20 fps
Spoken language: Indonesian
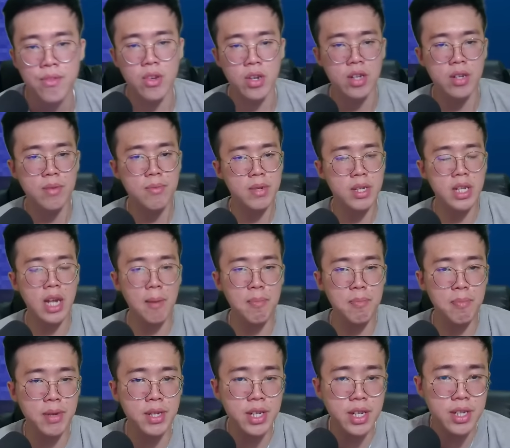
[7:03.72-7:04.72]
Ih, bikin
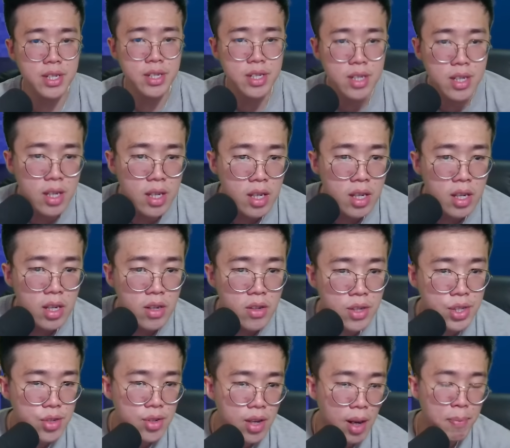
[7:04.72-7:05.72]
apa ini guys
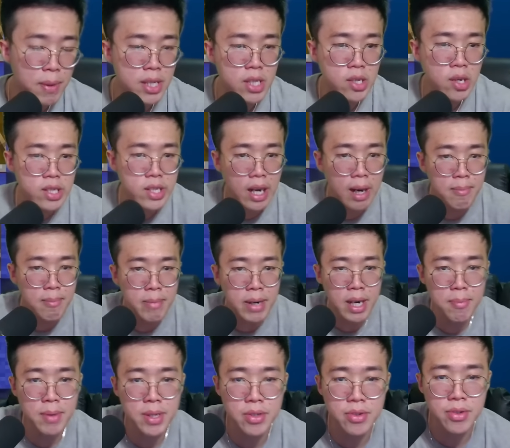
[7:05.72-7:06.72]
itu apa itu ada
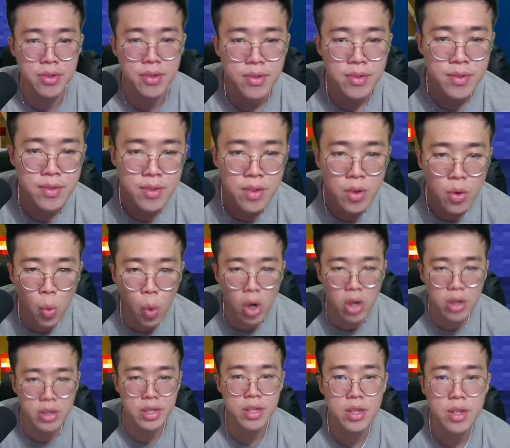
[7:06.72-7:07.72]
gambar apa tuh
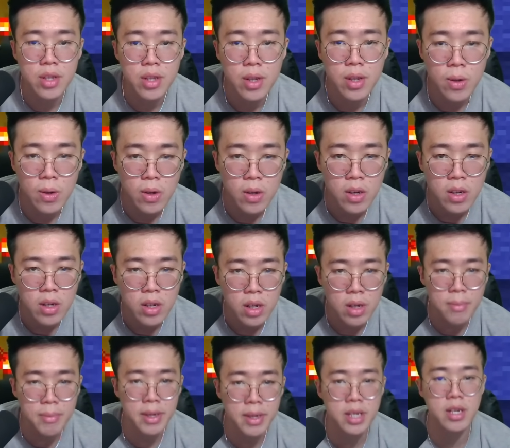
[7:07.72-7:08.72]
word
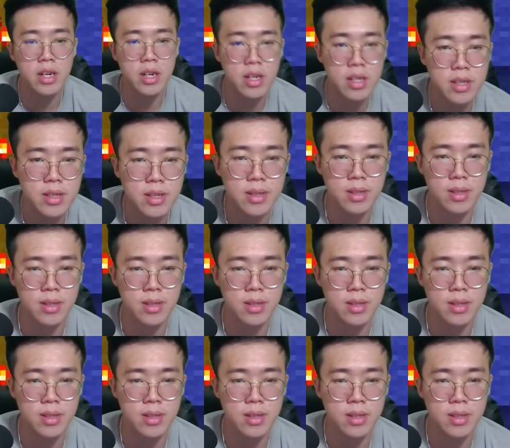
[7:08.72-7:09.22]
oh my god